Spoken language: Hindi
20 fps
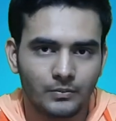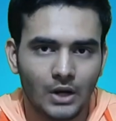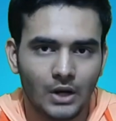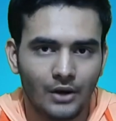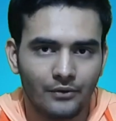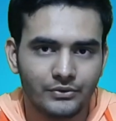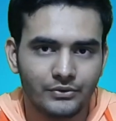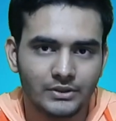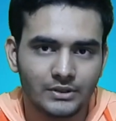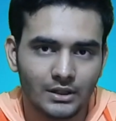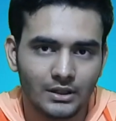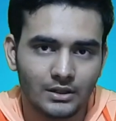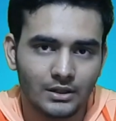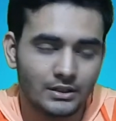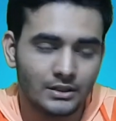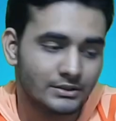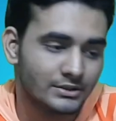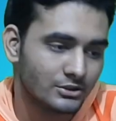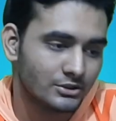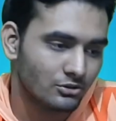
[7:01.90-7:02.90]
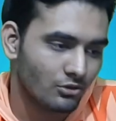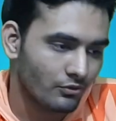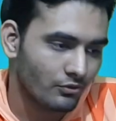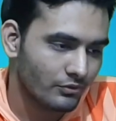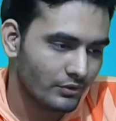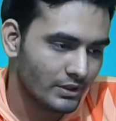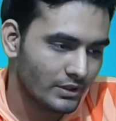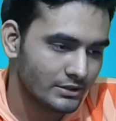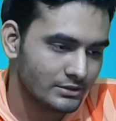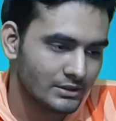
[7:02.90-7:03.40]
काफ़ी ज़्यादा अच्छे
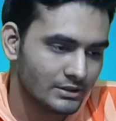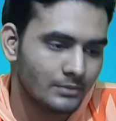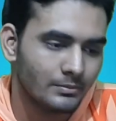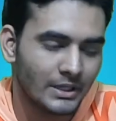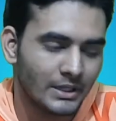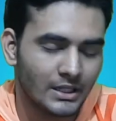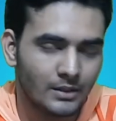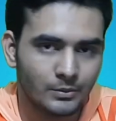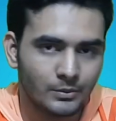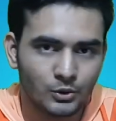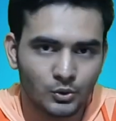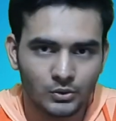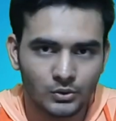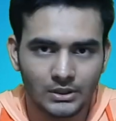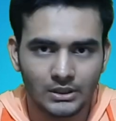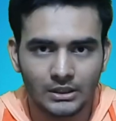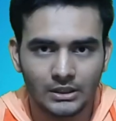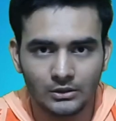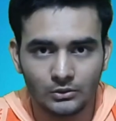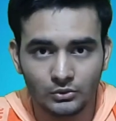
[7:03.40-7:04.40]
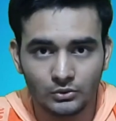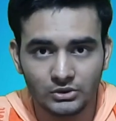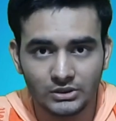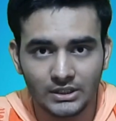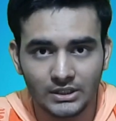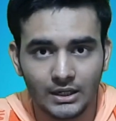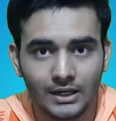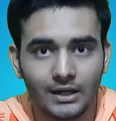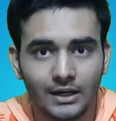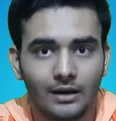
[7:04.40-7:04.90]
सॉफ्टवेयर्स हैं मैंने भी खुद इन्हें यूज़
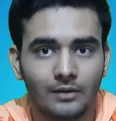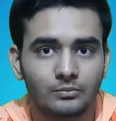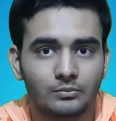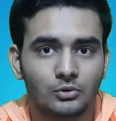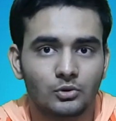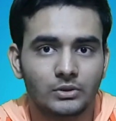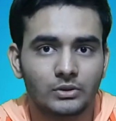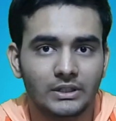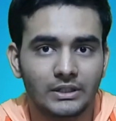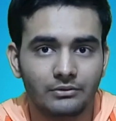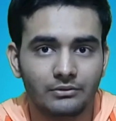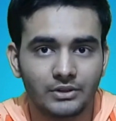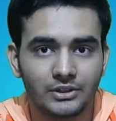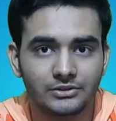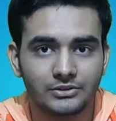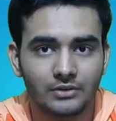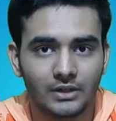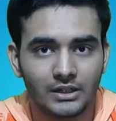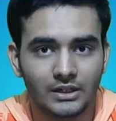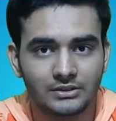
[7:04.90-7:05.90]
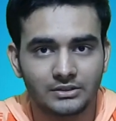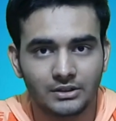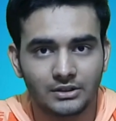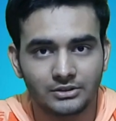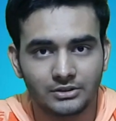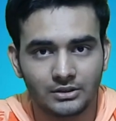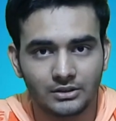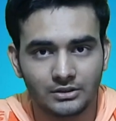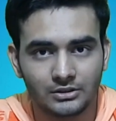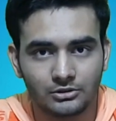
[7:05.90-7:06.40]
किया है आप लोग कीवर्ड्स वगैरह
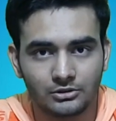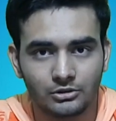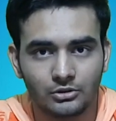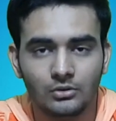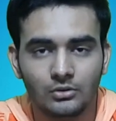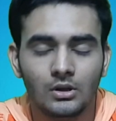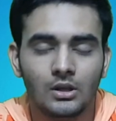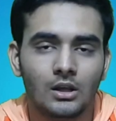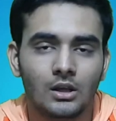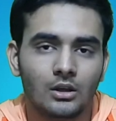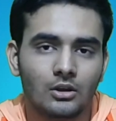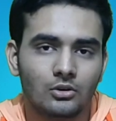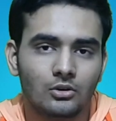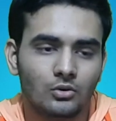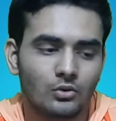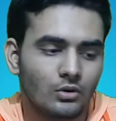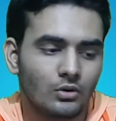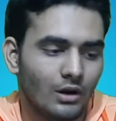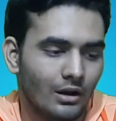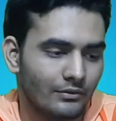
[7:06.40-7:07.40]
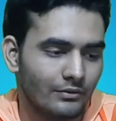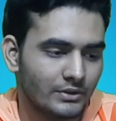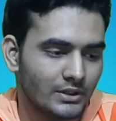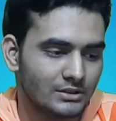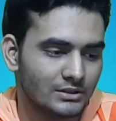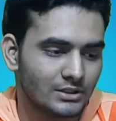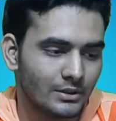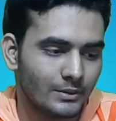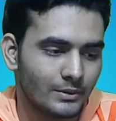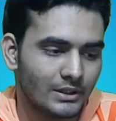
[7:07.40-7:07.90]
सर्च कर सकते हो तो काफ़ी
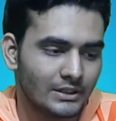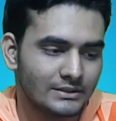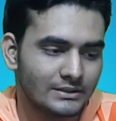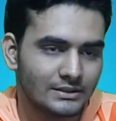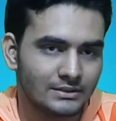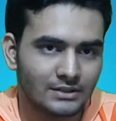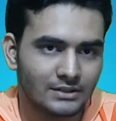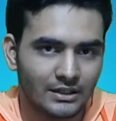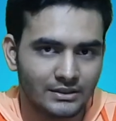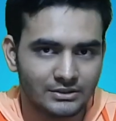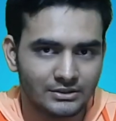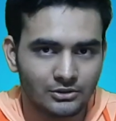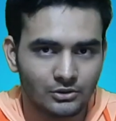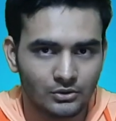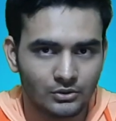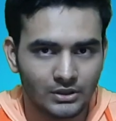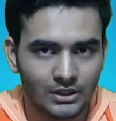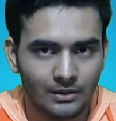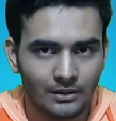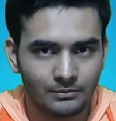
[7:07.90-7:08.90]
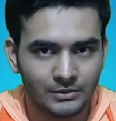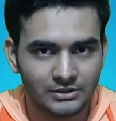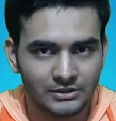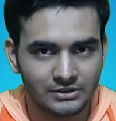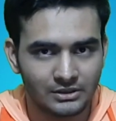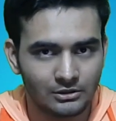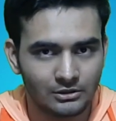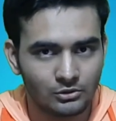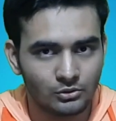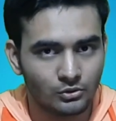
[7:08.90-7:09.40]
अच्छा मतलब इनसे चांसेस होते हैं आपके
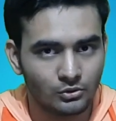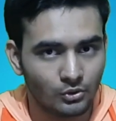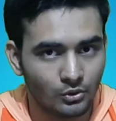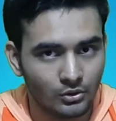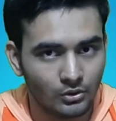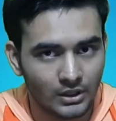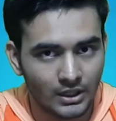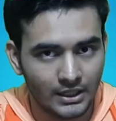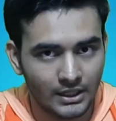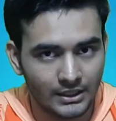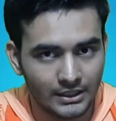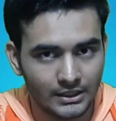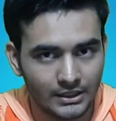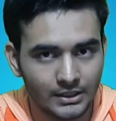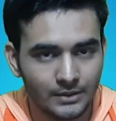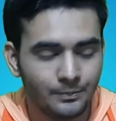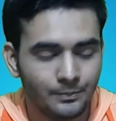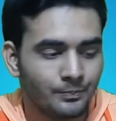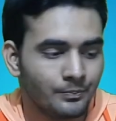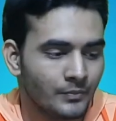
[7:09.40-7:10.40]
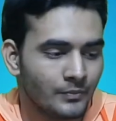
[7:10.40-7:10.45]
चैनल को ग्रो कराने के